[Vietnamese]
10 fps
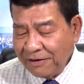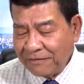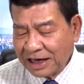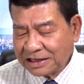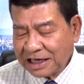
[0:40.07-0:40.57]

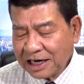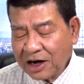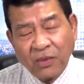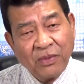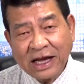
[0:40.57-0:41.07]
và sẽ
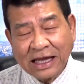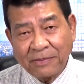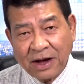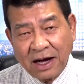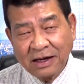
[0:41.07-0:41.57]
không bị
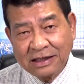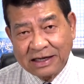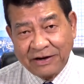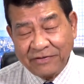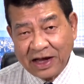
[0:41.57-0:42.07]
tạm ngưng
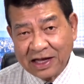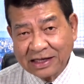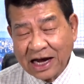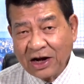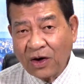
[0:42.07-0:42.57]
chỉ vì
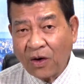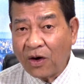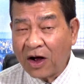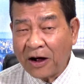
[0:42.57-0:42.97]
những thái độ